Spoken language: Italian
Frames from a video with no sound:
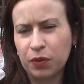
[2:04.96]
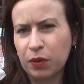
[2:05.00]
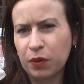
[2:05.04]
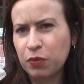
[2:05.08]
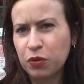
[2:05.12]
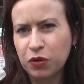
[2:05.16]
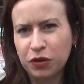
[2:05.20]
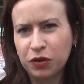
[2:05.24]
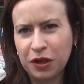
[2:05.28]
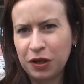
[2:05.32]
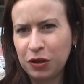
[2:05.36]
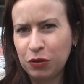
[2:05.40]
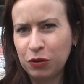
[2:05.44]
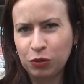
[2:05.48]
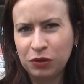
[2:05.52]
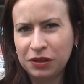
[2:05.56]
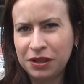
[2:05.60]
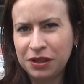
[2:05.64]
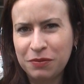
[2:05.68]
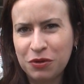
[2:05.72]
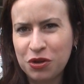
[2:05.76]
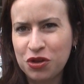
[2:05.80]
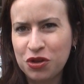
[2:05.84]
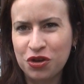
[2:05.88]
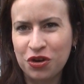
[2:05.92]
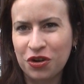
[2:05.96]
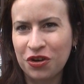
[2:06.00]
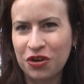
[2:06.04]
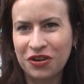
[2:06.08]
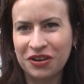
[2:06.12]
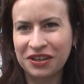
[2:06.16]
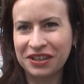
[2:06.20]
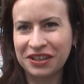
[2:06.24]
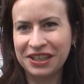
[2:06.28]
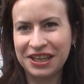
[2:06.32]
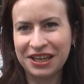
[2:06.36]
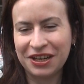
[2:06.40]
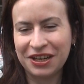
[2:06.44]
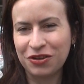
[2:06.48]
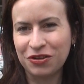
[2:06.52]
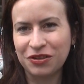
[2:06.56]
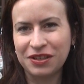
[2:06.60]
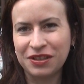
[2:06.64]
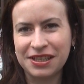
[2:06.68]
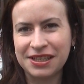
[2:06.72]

proprio negli ultimi giorni, ecco,